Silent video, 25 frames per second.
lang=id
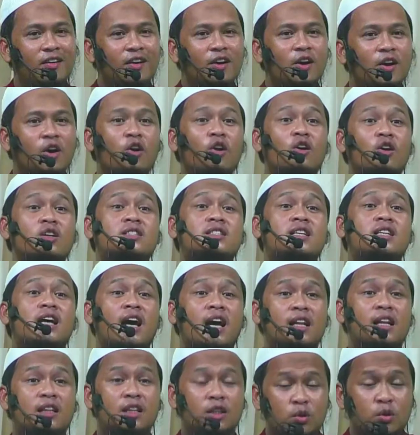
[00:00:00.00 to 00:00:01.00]
Kalau
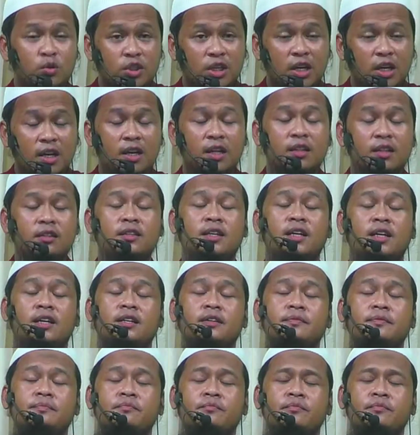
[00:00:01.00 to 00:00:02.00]
zakat itu
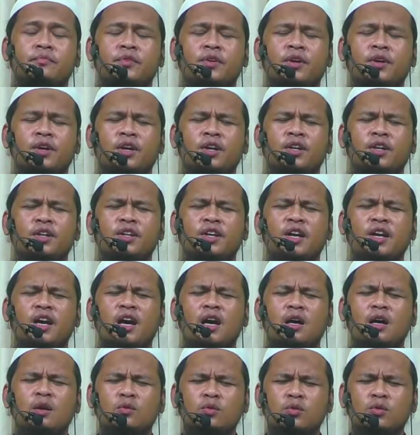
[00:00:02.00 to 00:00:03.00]
syaratnya dia
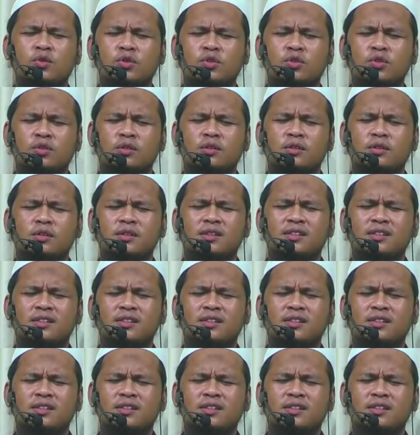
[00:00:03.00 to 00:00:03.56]
harus